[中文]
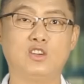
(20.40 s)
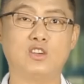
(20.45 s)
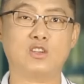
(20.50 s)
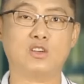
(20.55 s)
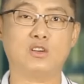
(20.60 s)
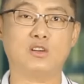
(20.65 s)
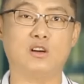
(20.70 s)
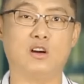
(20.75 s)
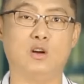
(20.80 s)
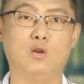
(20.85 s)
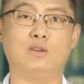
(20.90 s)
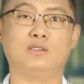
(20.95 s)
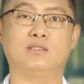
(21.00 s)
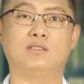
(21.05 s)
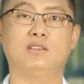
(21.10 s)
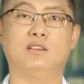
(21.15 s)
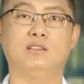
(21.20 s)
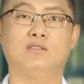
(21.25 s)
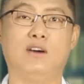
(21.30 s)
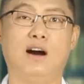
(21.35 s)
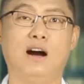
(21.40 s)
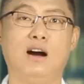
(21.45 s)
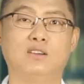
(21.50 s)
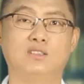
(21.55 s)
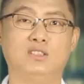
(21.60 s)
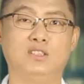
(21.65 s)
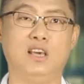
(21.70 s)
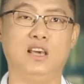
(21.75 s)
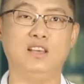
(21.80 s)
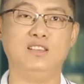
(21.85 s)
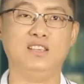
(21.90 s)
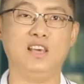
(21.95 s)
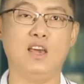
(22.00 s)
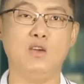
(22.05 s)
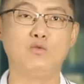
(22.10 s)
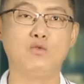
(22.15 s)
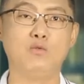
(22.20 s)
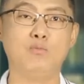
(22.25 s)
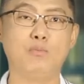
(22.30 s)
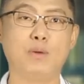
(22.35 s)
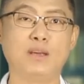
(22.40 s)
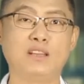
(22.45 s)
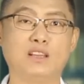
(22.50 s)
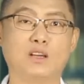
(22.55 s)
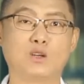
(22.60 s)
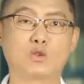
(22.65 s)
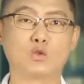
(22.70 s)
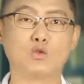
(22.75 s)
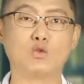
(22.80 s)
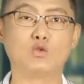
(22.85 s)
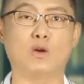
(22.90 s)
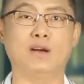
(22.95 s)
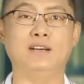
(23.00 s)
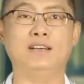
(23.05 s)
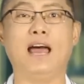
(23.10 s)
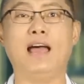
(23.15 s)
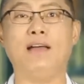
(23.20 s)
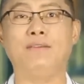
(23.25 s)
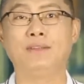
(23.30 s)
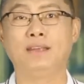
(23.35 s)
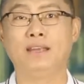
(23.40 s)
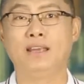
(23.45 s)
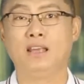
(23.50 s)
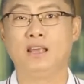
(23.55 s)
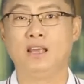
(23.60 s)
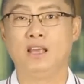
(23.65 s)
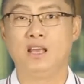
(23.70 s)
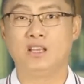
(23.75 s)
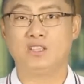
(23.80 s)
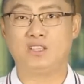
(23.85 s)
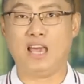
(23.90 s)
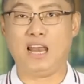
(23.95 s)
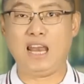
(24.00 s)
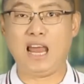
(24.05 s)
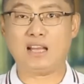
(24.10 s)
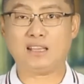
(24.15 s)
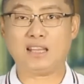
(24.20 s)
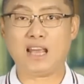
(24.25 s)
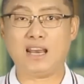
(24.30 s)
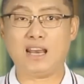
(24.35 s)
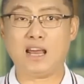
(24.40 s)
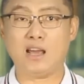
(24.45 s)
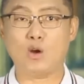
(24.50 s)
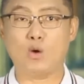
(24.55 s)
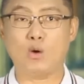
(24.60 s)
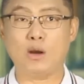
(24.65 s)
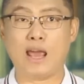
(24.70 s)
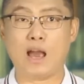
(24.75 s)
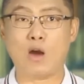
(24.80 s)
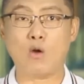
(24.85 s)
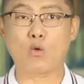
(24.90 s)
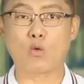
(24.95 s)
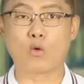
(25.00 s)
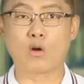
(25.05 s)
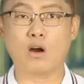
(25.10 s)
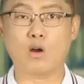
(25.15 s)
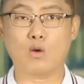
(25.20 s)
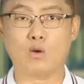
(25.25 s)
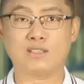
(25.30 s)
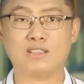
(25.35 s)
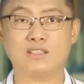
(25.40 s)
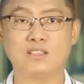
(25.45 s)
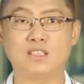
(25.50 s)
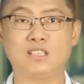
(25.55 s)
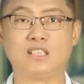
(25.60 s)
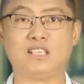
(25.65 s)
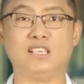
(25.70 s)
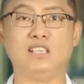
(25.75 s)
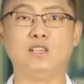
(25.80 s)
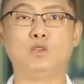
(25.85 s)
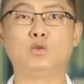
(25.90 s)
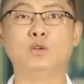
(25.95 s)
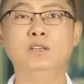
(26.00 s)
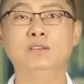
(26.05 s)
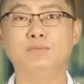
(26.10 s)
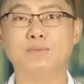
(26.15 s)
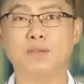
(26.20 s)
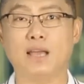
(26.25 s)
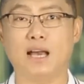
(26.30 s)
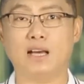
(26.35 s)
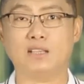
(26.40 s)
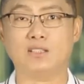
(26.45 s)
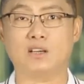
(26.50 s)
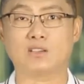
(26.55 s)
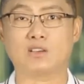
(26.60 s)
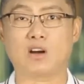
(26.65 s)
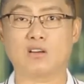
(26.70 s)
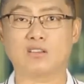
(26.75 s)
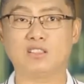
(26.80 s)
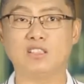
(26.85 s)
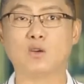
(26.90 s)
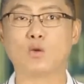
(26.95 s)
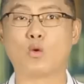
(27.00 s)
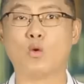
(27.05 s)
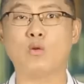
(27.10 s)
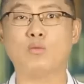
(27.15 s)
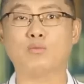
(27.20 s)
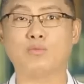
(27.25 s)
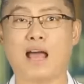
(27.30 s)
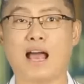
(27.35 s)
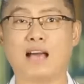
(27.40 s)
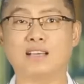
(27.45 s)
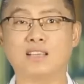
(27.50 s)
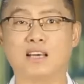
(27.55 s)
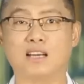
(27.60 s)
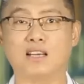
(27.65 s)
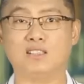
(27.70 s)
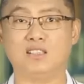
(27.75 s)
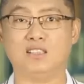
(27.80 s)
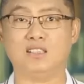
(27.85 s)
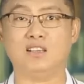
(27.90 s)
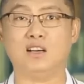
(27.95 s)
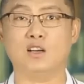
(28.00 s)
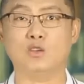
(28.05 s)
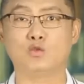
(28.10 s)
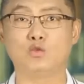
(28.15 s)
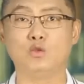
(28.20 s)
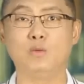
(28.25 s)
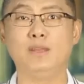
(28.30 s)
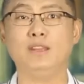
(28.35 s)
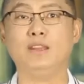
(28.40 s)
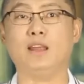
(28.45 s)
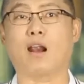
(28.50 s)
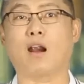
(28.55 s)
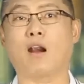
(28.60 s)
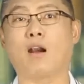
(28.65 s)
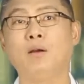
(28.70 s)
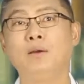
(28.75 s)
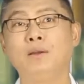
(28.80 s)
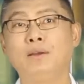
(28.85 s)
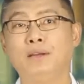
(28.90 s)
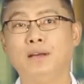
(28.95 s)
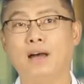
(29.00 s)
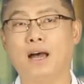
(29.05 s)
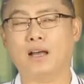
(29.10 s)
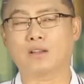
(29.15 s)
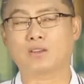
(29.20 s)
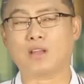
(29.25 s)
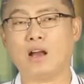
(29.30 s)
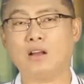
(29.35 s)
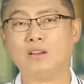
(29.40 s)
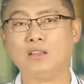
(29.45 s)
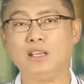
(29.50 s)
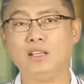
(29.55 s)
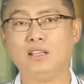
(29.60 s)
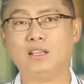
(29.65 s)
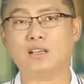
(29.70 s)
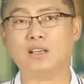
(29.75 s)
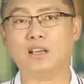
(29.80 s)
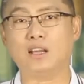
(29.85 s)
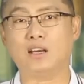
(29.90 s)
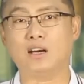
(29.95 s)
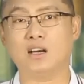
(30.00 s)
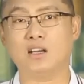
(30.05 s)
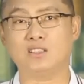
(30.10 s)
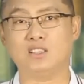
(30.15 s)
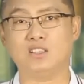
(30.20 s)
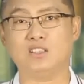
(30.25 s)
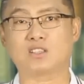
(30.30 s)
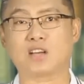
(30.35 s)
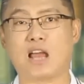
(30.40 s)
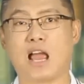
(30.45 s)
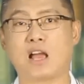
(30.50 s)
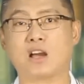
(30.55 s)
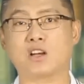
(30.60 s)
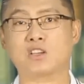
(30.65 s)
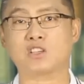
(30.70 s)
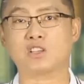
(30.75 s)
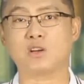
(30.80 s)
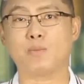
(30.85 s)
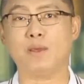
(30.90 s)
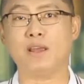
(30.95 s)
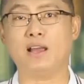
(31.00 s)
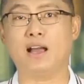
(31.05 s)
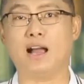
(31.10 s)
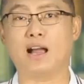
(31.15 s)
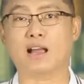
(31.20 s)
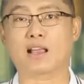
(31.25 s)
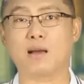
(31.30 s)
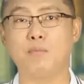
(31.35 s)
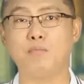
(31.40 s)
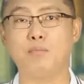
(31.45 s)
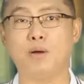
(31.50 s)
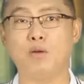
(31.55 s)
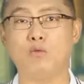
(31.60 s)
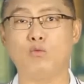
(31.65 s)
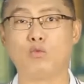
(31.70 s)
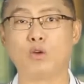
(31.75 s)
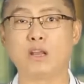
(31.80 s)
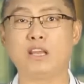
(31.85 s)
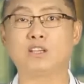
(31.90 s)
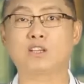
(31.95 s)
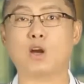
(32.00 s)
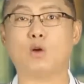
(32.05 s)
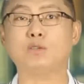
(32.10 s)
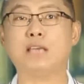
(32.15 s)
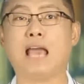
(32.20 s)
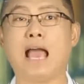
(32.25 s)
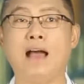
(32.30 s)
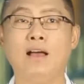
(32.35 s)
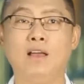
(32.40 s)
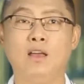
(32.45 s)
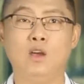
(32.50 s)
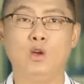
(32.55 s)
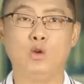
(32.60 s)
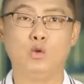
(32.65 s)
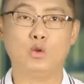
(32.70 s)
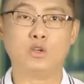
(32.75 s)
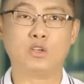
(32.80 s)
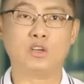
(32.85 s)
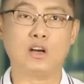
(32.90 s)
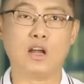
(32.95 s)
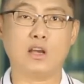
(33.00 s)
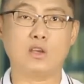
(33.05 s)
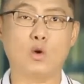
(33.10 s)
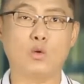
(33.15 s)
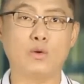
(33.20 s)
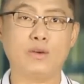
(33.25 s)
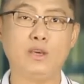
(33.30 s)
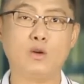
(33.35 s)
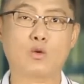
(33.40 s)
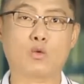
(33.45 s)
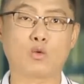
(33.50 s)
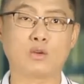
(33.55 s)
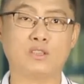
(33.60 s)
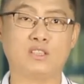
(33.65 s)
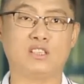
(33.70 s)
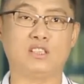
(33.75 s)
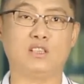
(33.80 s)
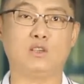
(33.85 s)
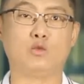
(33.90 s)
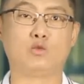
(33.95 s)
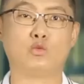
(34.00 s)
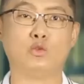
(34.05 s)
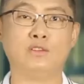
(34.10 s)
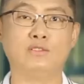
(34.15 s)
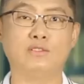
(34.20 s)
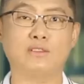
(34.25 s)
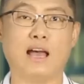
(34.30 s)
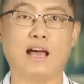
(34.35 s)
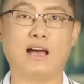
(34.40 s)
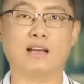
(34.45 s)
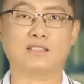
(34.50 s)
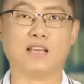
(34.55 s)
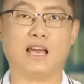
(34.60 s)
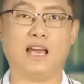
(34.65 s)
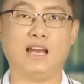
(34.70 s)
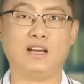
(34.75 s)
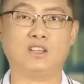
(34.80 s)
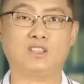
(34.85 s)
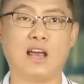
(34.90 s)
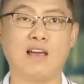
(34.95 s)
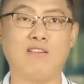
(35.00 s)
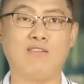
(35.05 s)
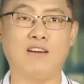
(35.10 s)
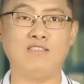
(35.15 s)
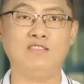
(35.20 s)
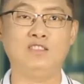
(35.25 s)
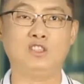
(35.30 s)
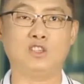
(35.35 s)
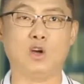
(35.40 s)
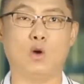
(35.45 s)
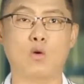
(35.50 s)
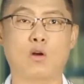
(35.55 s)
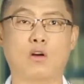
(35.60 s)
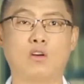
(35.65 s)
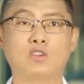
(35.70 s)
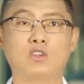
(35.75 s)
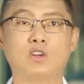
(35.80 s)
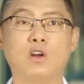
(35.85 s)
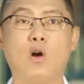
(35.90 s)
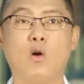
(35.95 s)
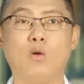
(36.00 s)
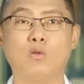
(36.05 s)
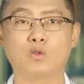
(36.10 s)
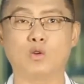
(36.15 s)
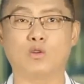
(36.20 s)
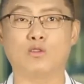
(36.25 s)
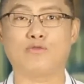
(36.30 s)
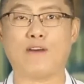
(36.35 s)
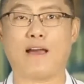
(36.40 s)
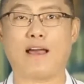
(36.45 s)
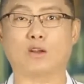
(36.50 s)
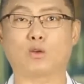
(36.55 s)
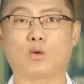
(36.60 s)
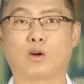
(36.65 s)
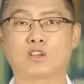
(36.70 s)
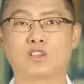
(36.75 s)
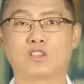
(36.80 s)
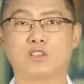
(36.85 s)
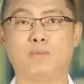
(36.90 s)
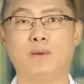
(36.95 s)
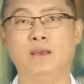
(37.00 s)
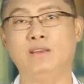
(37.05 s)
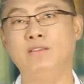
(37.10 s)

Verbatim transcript: 直是俄罗斯往前线运兵的中转站。 前两天呢，有两股俄罗斯起义军啊，向这儿进攻，拿下了几个居民点啊。当地的这个警察和士兵啊，根本无力招架。于是呢，有一股起义军啊，在站稳脚跟之后，就发了段视